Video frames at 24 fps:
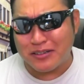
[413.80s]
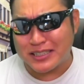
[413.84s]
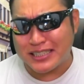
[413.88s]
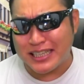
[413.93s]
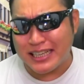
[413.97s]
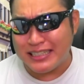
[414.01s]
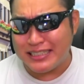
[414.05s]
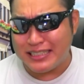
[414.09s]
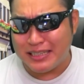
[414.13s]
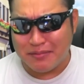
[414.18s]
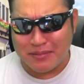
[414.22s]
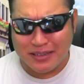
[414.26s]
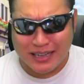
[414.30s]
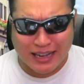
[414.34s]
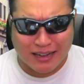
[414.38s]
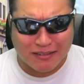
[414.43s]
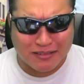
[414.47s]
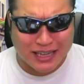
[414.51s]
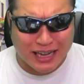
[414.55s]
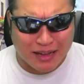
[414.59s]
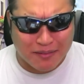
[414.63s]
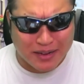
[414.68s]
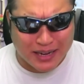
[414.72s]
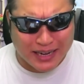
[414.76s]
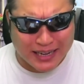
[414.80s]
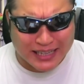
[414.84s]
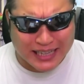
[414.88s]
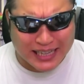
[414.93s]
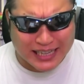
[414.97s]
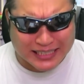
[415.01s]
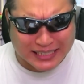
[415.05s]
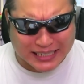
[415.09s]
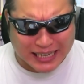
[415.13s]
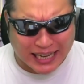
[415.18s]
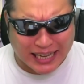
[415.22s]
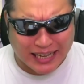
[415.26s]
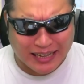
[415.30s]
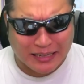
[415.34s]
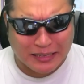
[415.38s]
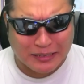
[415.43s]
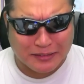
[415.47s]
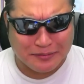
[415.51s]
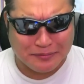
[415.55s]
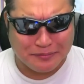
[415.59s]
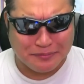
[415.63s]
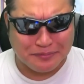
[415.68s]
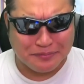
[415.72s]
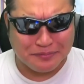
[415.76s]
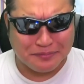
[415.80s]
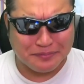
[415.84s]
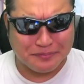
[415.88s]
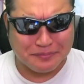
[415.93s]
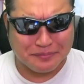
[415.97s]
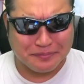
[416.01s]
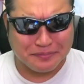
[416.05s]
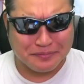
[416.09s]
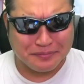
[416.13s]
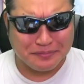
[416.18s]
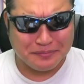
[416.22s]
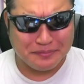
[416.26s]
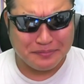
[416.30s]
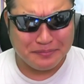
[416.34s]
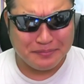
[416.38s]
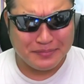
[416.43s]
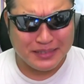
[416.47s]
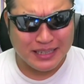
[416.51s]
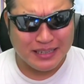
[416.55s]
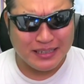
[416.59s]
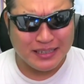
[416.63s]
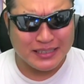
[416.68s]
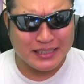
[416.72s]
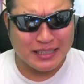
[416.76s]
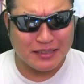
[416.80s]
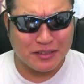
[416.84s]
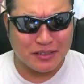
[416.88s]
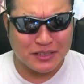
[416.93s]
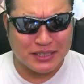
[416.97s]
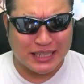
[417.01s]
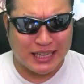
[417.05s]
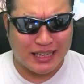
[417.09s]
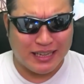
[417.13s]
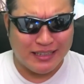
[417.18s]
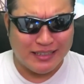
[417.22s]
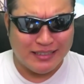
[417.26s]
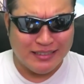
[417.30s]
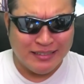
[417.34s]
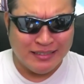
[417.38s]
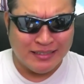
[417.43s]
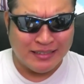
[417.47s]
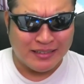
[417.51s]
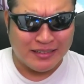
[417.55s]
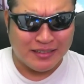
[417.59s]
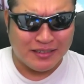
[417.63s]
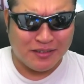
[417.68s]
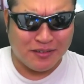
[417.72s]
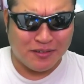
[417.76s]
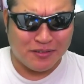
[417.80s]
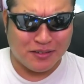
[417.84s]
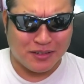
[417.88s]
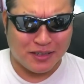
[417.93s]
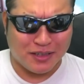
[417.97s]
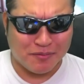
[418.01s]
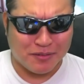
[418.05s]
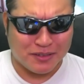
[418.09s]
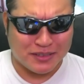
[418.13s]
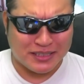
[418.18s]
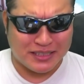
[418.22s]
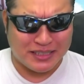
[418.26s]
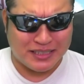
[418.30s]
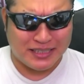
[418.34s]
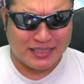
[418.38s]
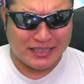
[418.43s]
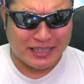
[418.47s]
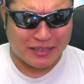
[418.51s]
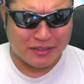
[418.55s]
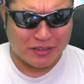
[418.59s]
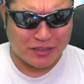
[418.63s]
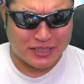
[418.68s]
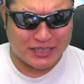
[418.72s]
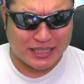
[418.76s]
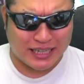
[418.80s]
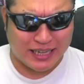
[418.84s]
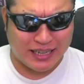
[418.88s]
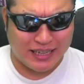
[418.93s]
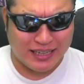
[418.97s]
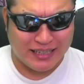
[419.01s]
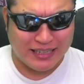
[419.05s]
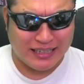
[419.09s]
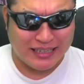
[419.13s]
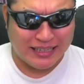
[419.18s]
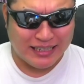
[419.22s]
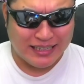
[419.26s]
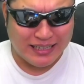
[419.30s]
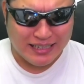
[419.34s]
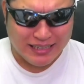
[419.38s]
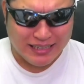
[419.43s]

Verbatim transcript: 万5000ジェムが浮かばれねえぜリセットして。今日の気持ち、リセットして。